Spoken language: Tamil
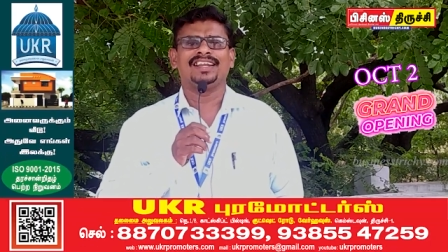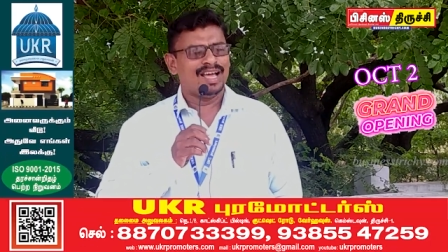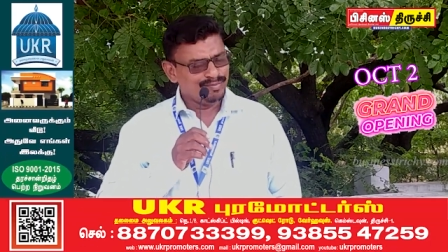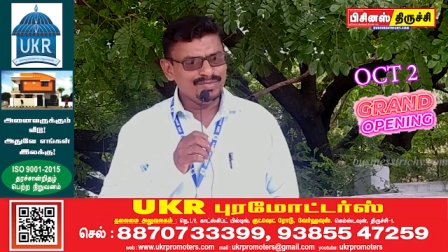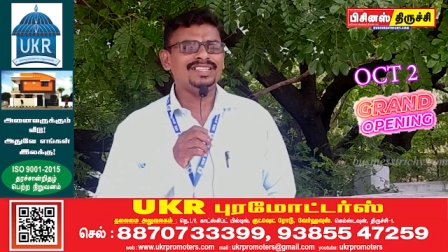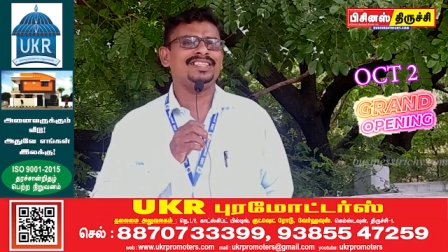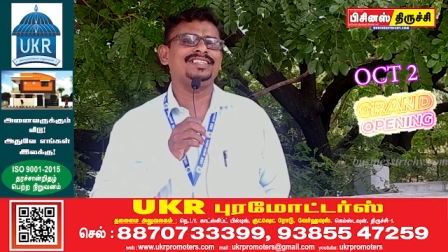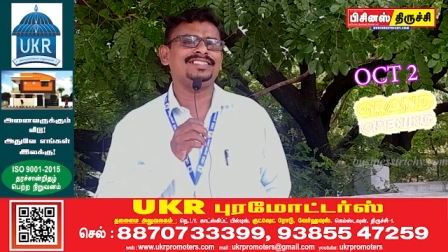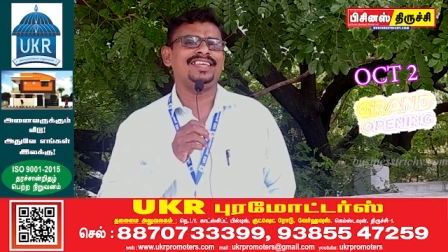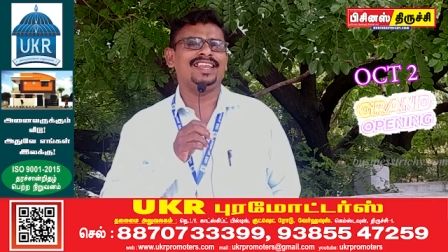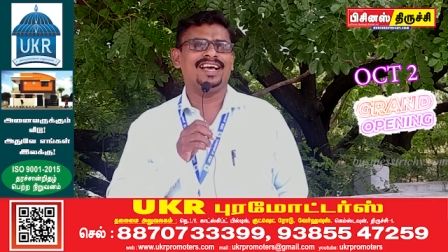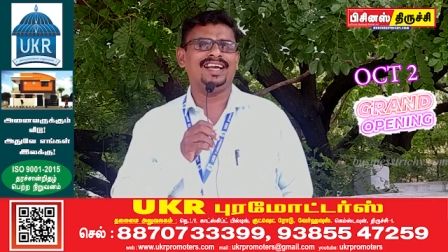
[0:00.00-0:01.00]
நம்ம
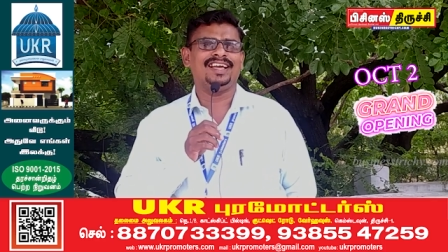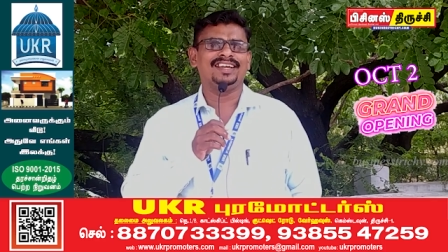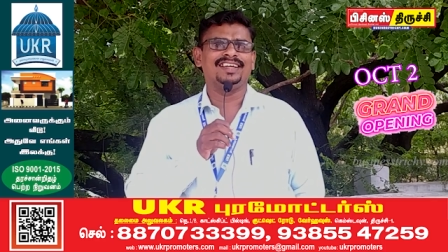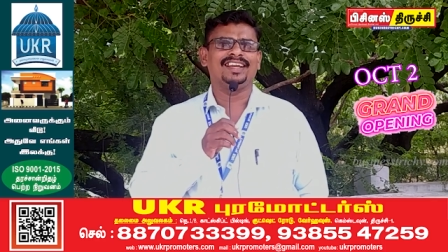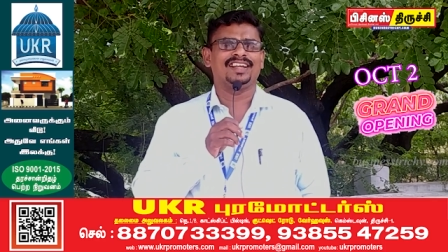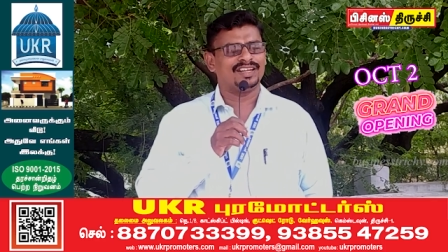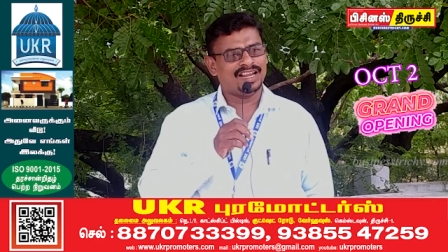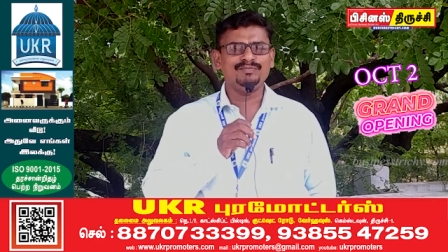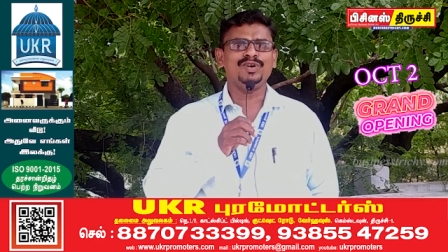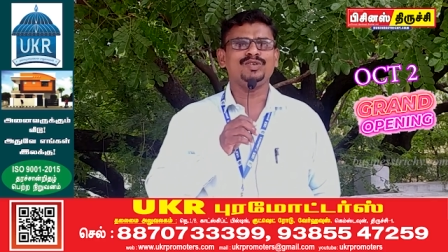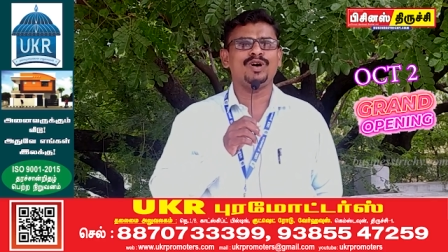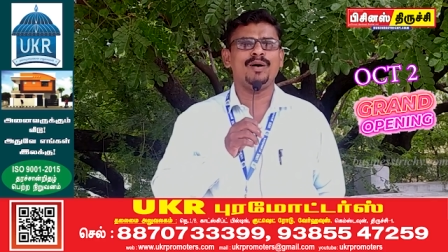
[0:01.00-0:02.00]
திருச்சியில
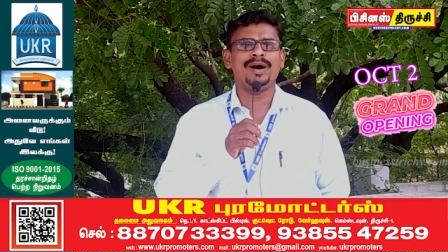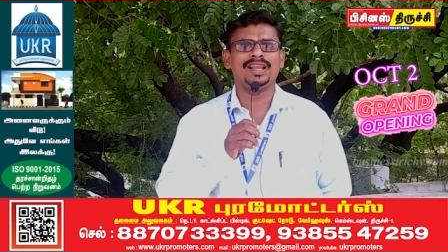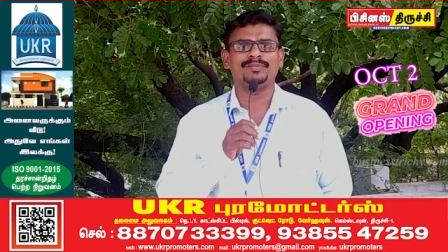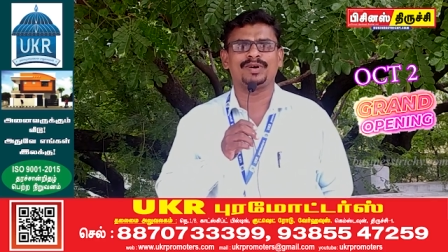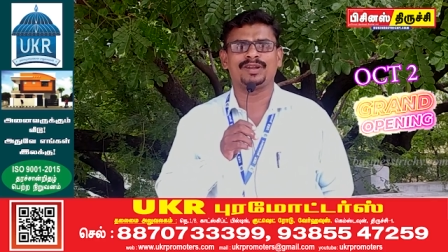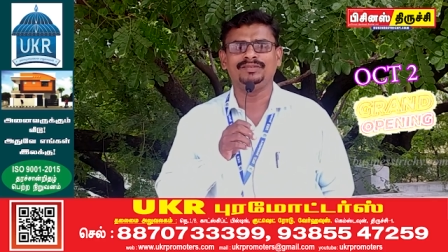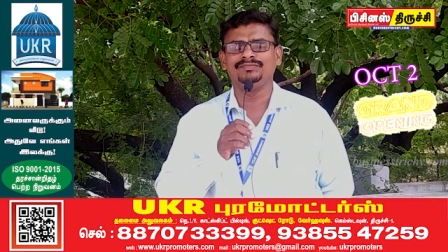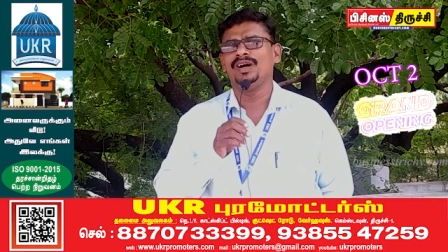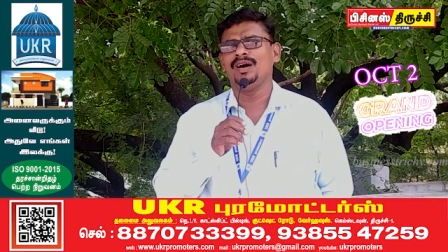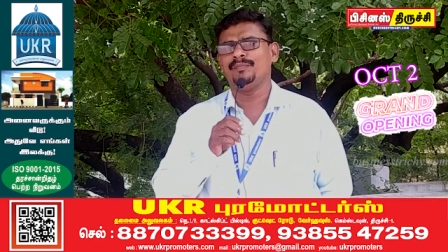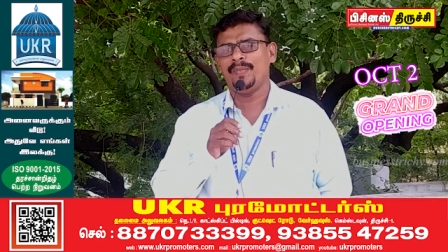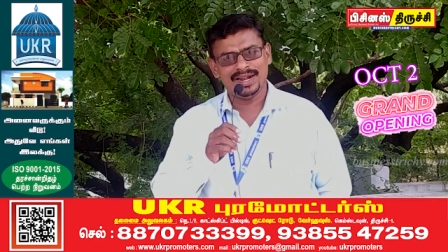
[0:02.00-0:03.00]
நம்ம கோபாலபுரம்
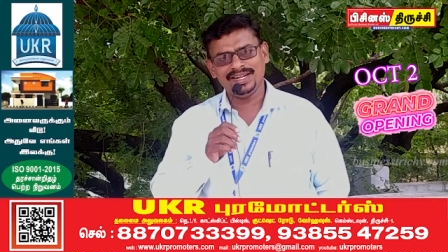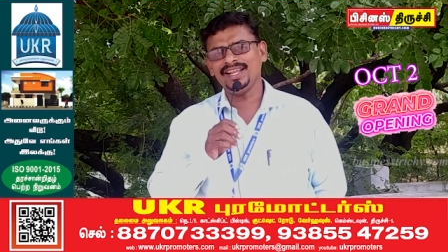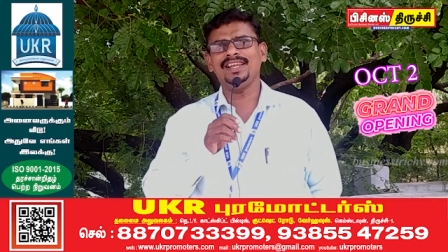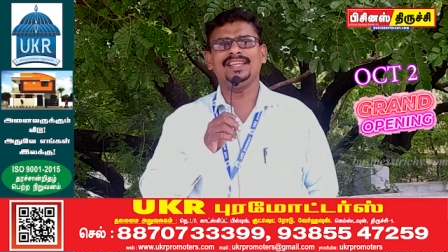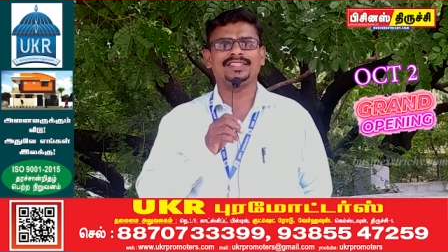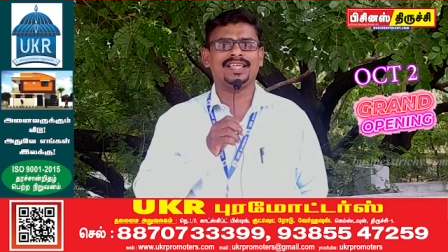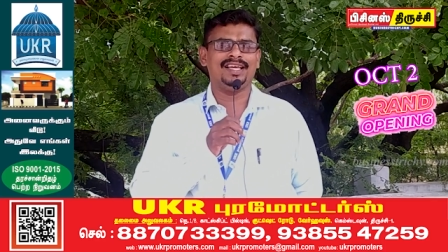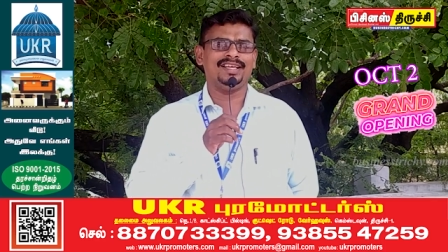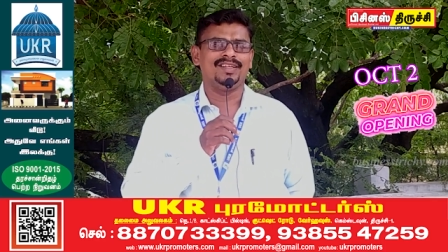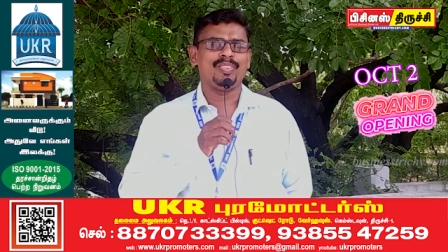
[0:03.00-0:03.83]
பண்ணை இல்லத்தை